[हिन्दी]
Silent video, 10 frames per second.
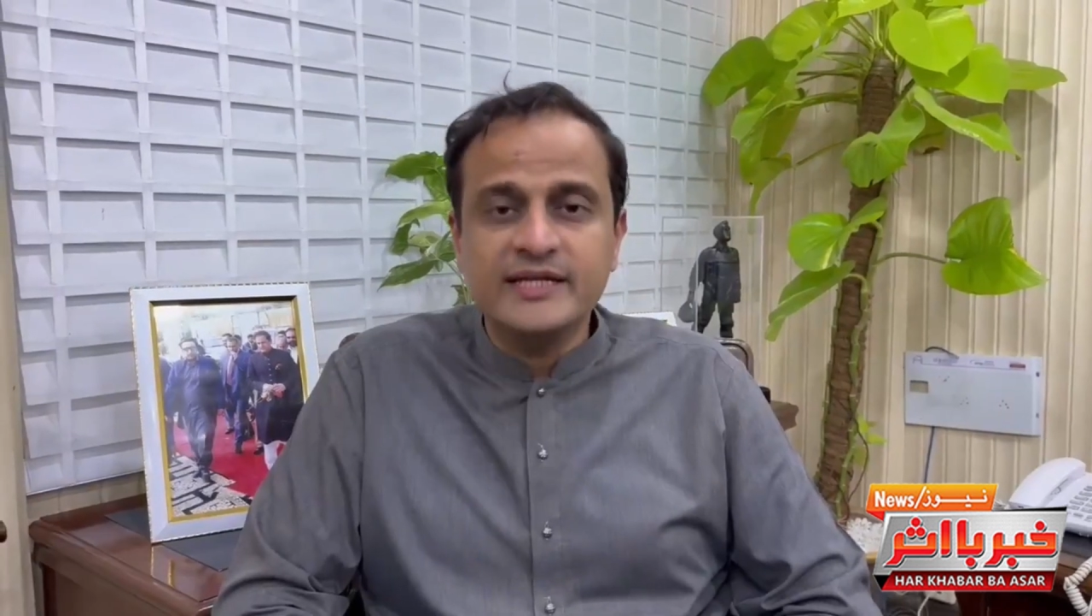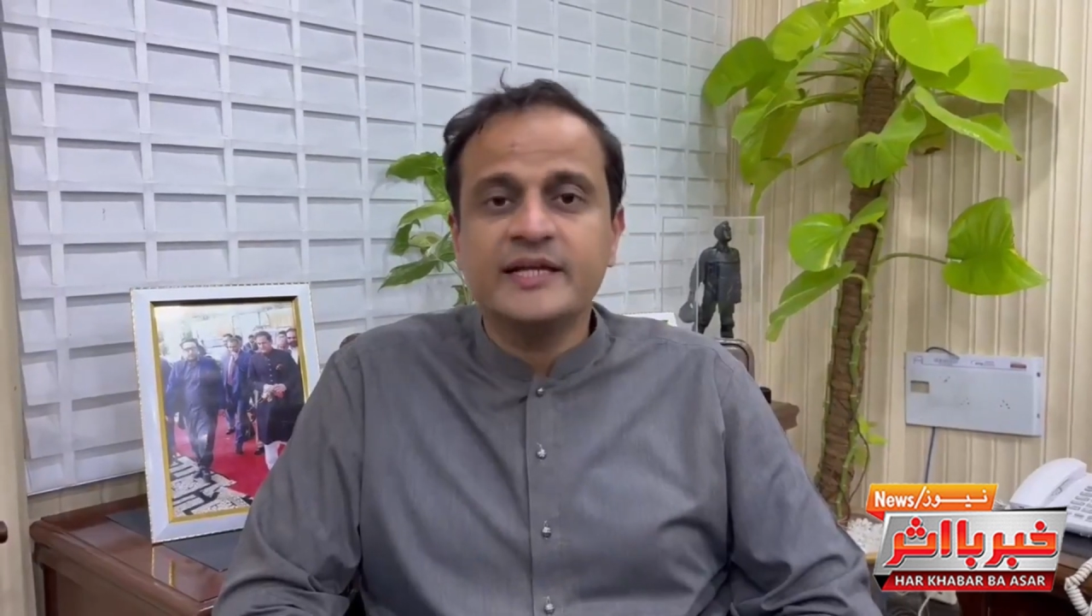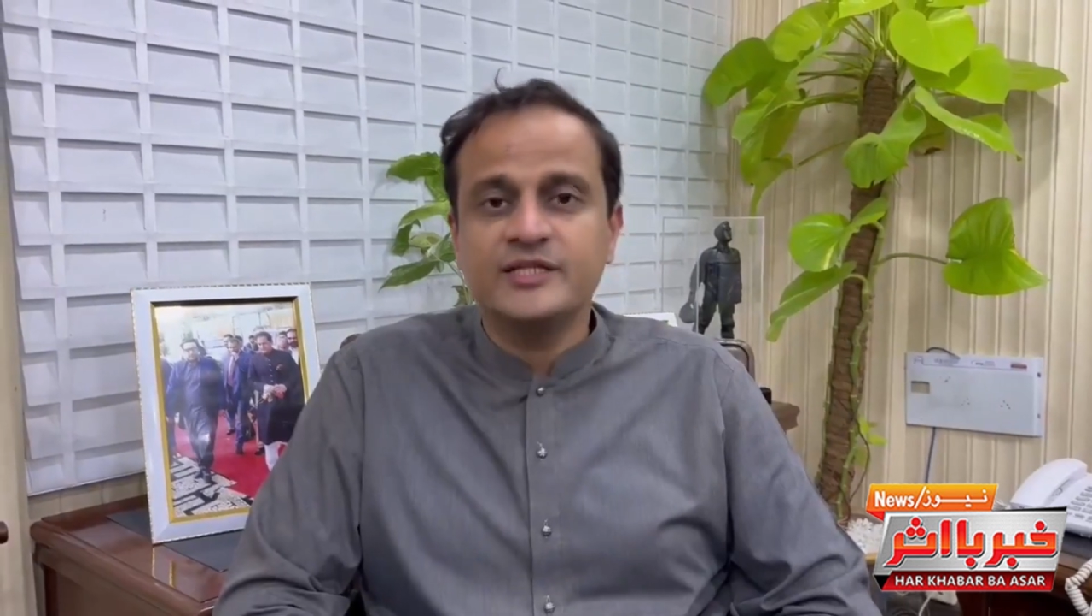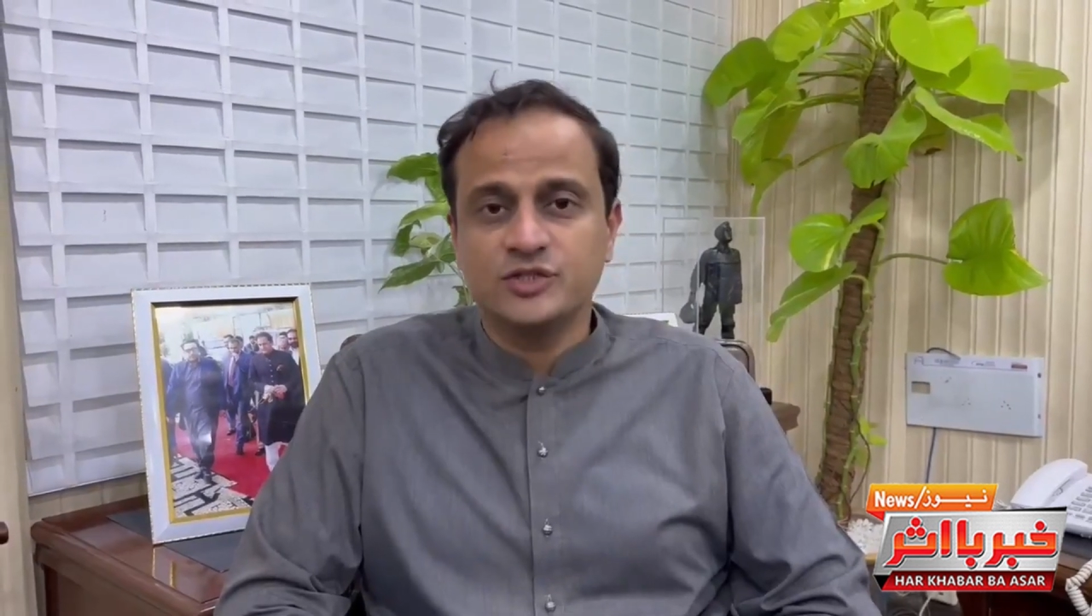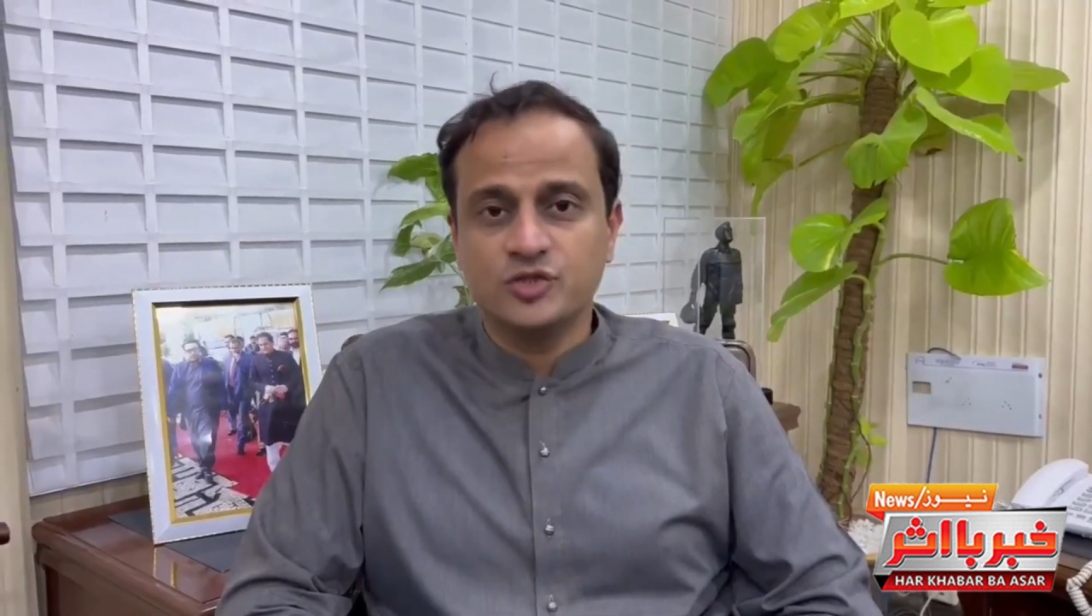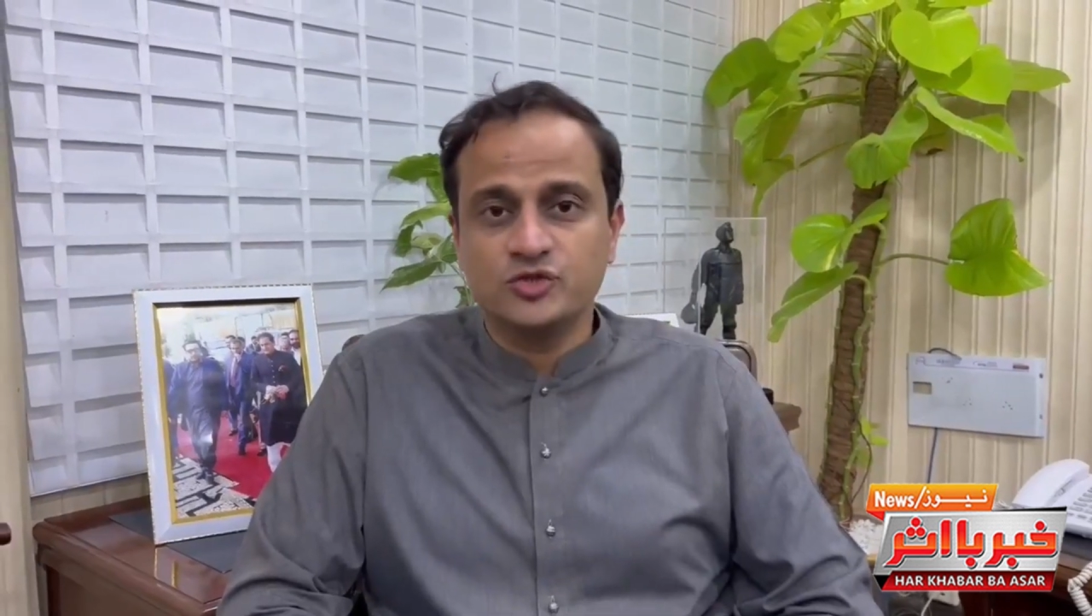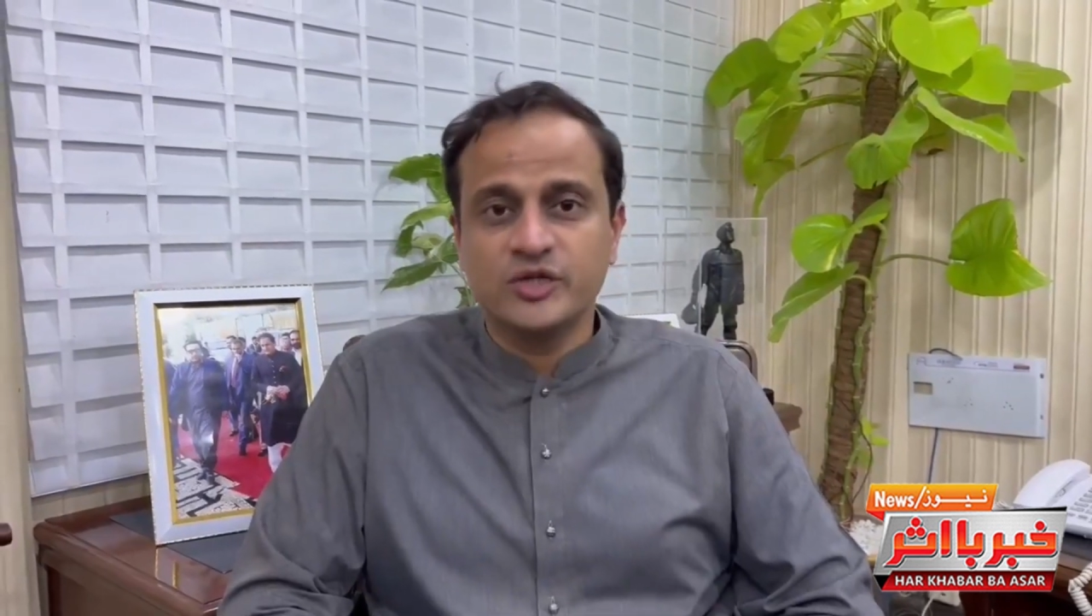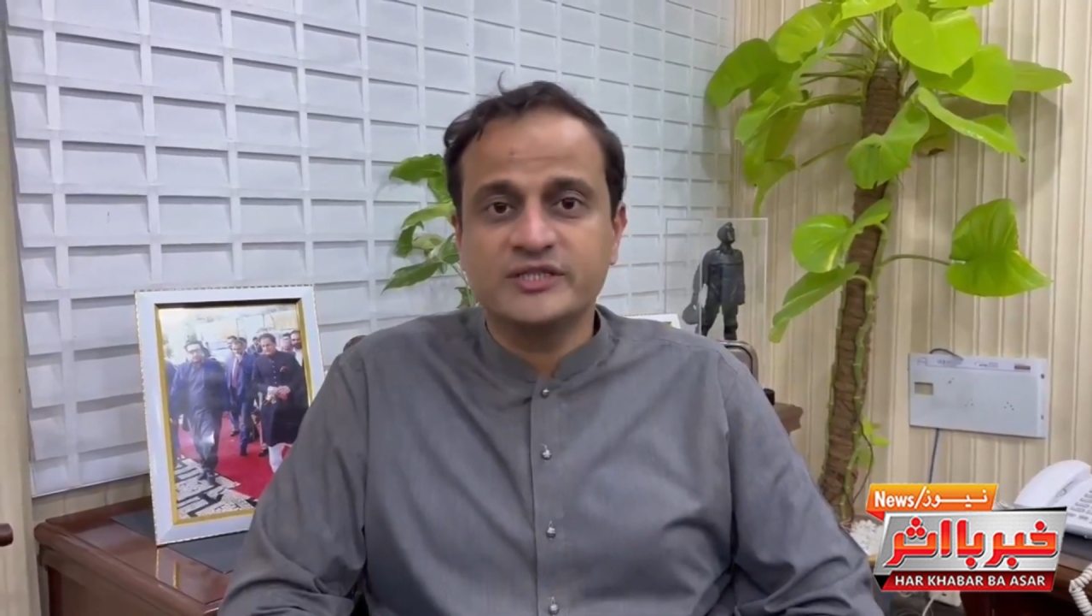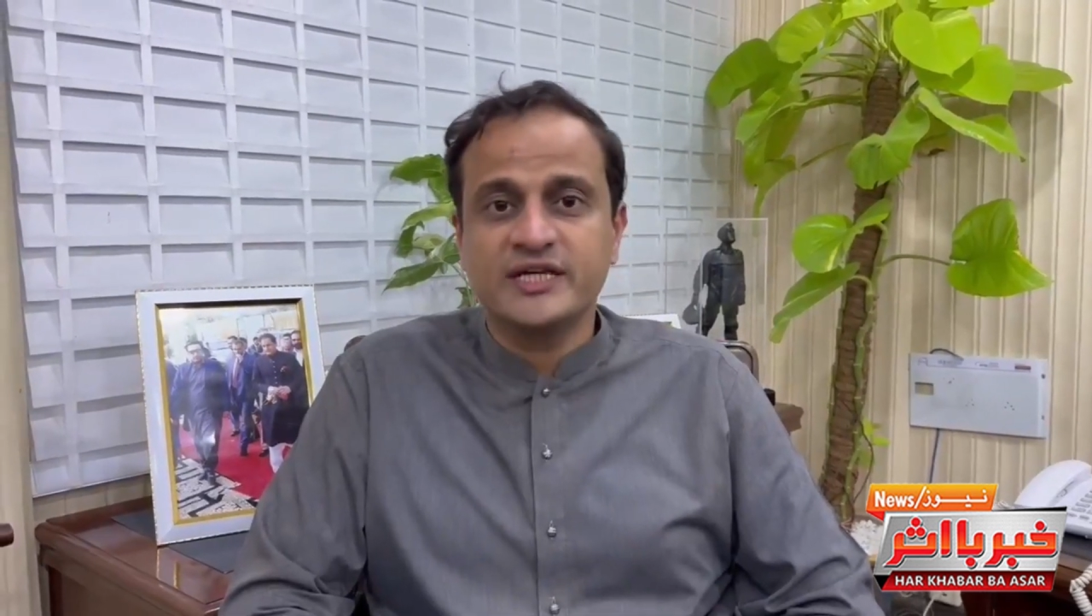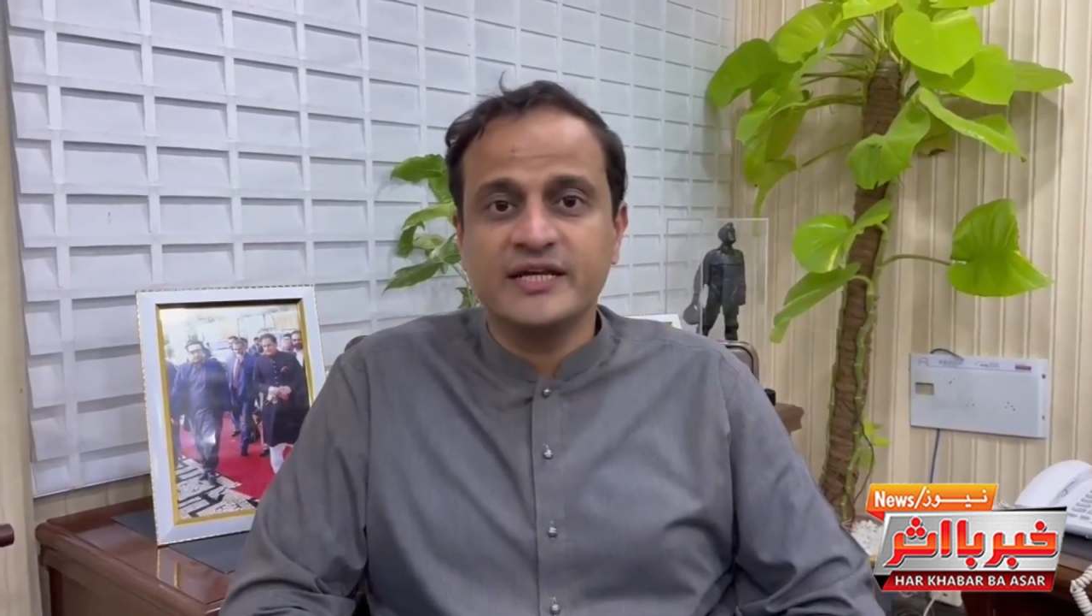के लिए
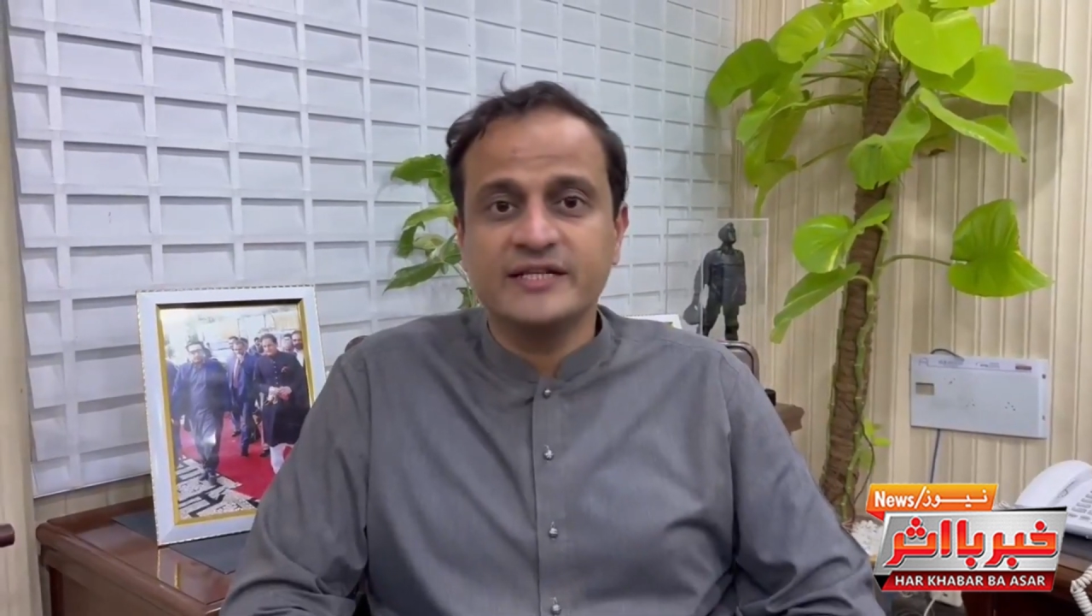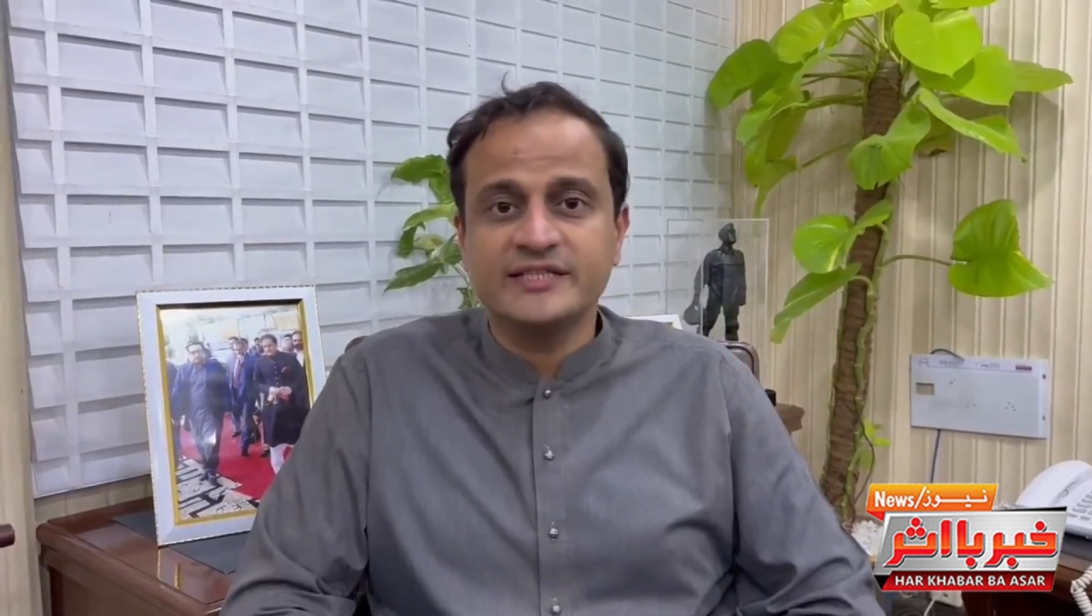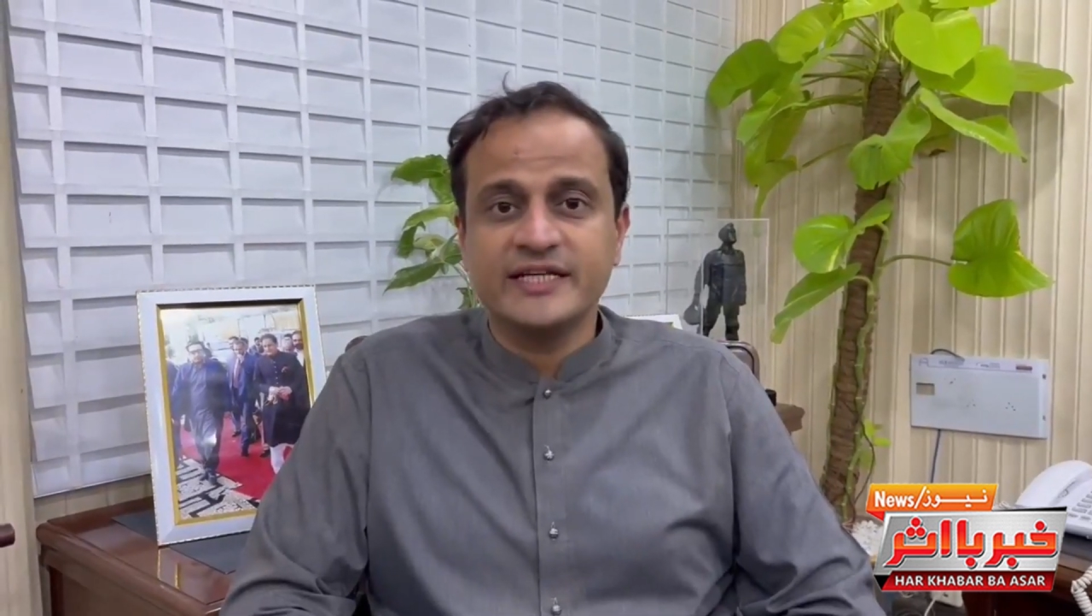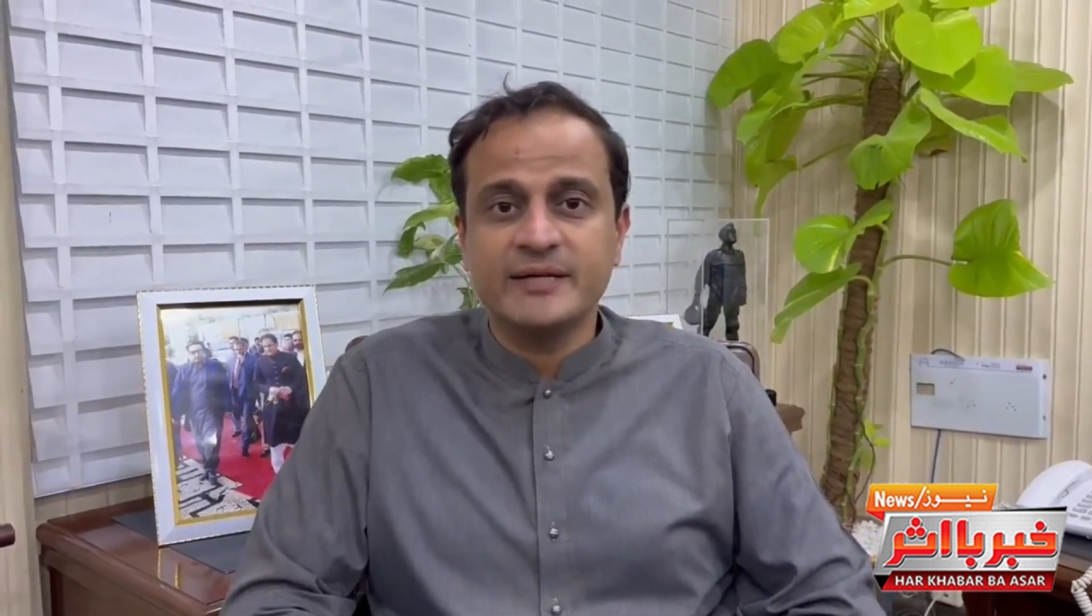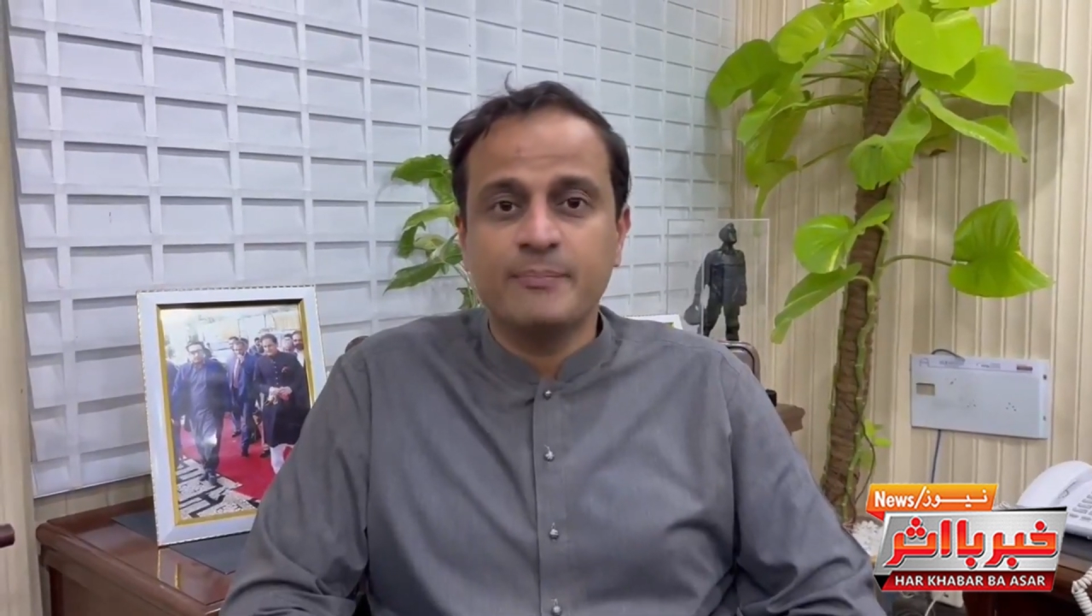जद्दोजहद करनी चाहिए